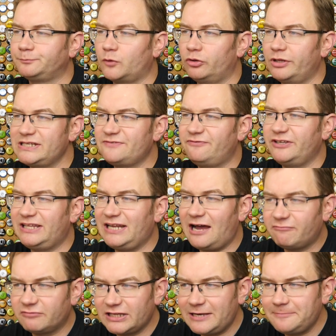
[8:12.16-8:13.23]
Ono jest
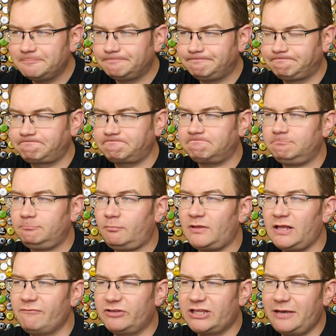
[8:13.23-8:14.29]
wytrawne.
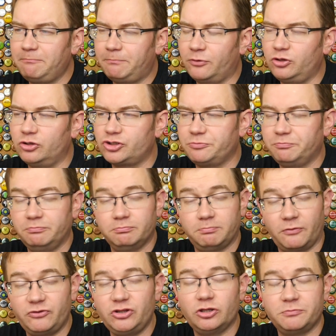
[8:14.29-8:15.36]
Wydaje mi powinno się
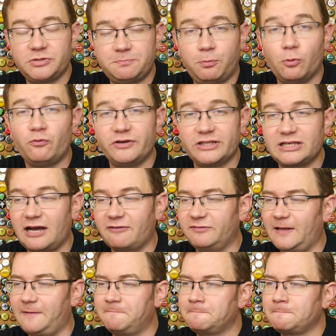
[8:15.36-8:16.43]
powinno być
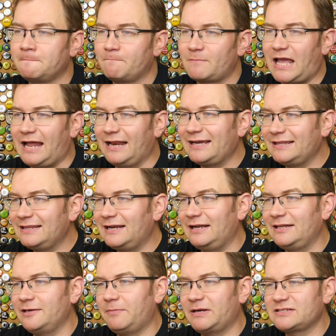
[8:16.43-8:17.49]
półwytrawne. Ale
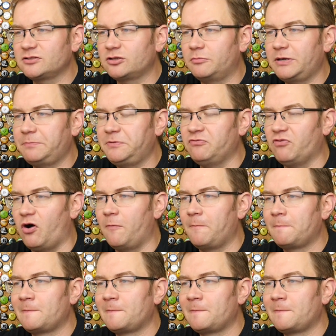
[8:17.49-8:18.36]
generalnie bardzo dobre piwo.